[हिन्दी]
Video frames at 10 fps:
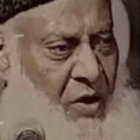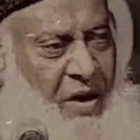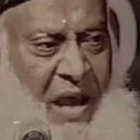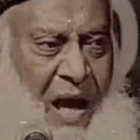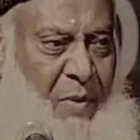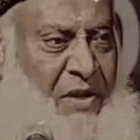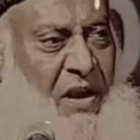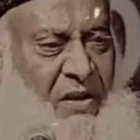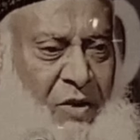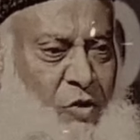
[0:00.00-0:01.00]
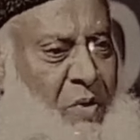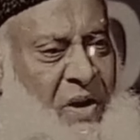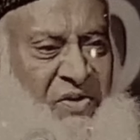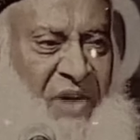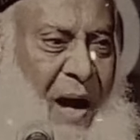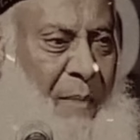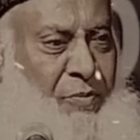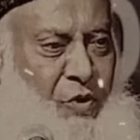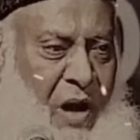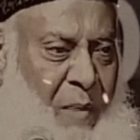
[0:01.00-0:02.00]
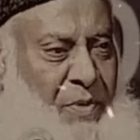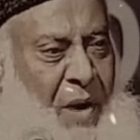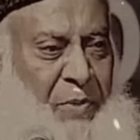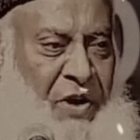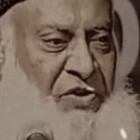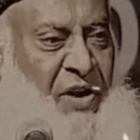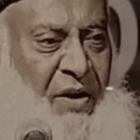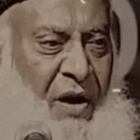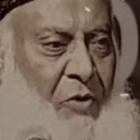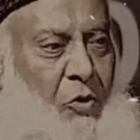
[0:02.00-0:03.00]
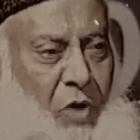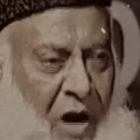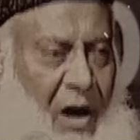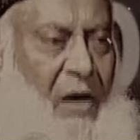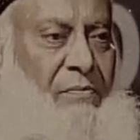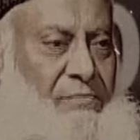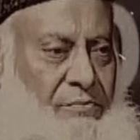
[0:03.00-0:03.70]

और कयामत के दिन तुम्हें हिसाब जो है अपना पेश करना होगा